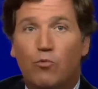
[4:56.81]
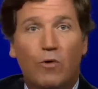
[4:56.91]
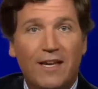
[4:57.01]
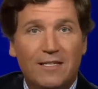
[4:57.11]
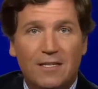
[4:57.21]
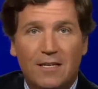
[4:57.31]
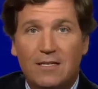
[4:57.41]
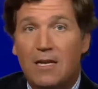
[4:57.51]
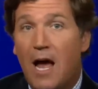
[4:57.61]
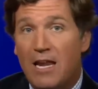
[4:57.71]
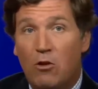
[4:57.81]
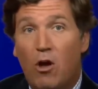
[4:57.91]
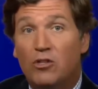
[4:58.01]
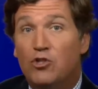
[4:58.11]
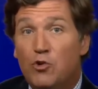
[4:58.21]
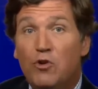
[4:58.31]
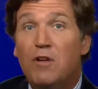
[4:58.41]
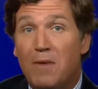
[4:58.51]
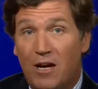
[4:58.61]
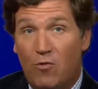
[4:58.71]
это расисты и фанатики,
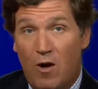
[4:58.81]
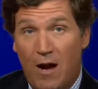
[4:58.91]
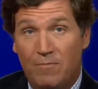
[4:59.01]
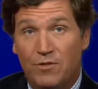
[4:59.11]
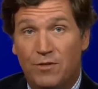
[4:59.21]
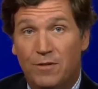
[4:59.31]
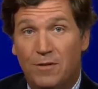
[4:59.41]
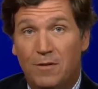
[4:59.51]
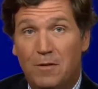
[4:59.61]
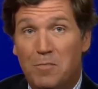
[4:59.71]
но это не большинство.